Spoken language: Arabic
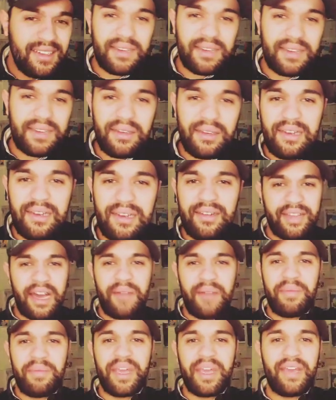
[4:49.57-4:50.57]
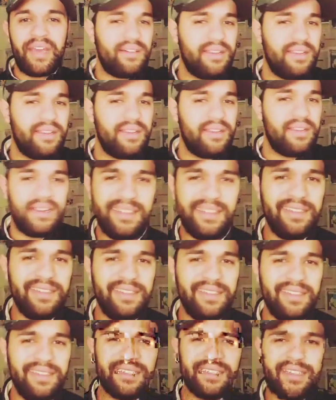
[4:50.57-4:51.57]
لضميرك خليتك
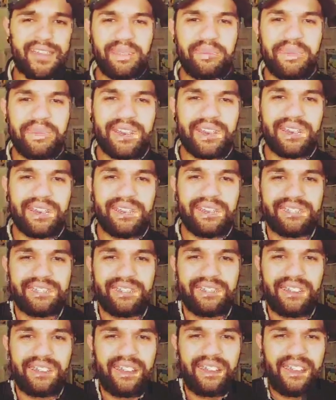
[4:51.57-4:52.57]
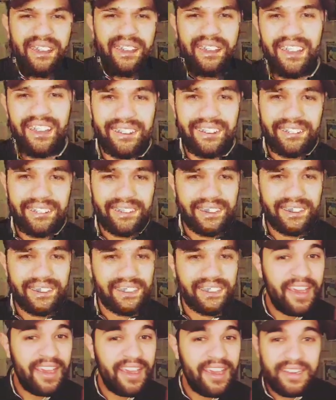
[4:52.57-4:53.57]
كما قلت انا
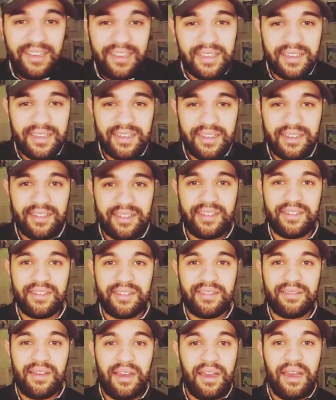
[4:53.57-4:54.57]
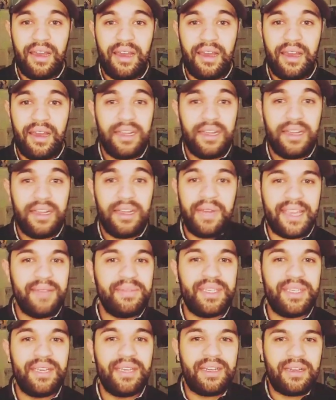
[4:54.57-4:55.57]
غالي انا اسمح لي انا
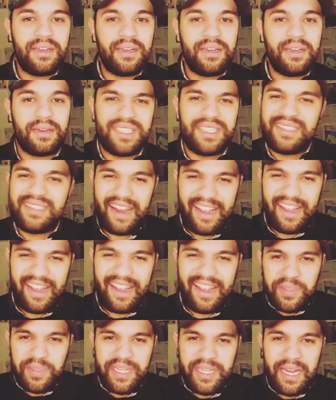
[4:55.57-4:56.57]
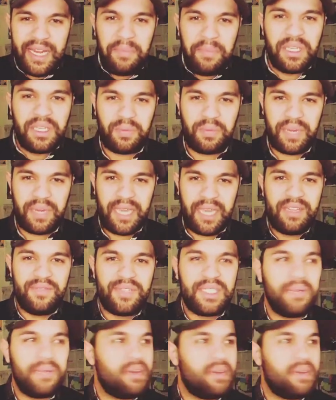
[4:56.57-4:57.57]
قيمتي هكا ما تنترخصش ما تنهبطش بقيمه
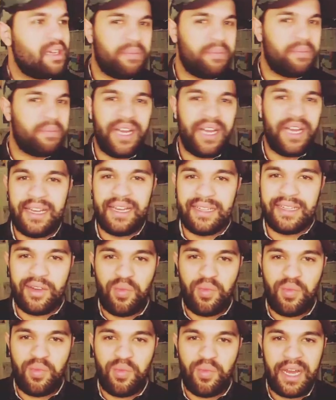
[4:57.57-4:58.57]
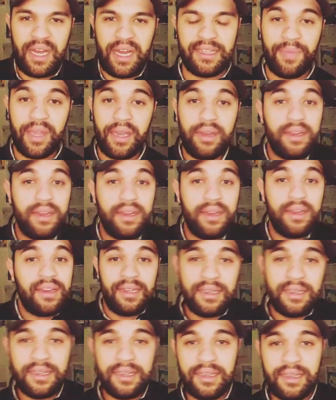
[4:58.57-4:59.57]
نفسي نهضر مع هذا ومع هذا انا غالي
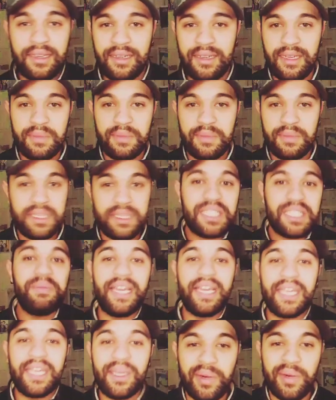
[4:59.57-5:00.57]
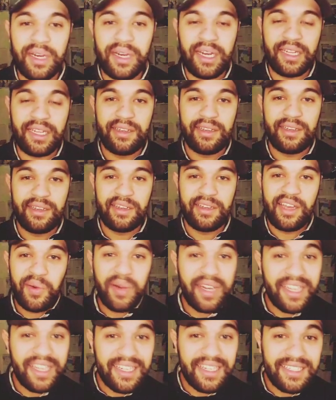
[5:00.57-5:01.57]
ما تنهضرش مع اي واحد
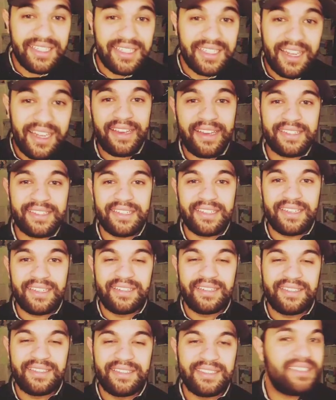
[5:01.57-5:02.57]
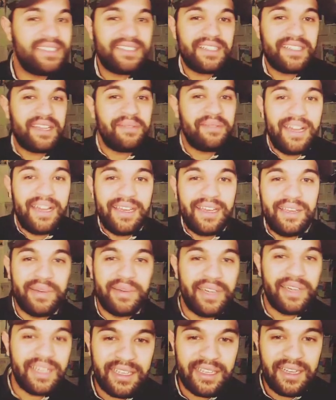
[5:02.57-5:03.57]
ولكن انت رخيص تقدر تهضر مع اي
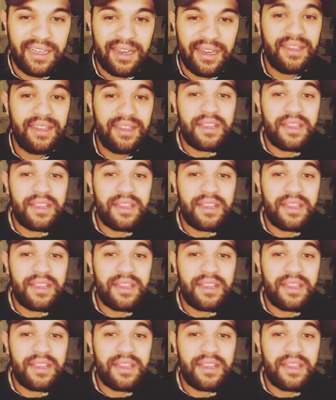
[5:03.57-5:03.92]
واحد هذا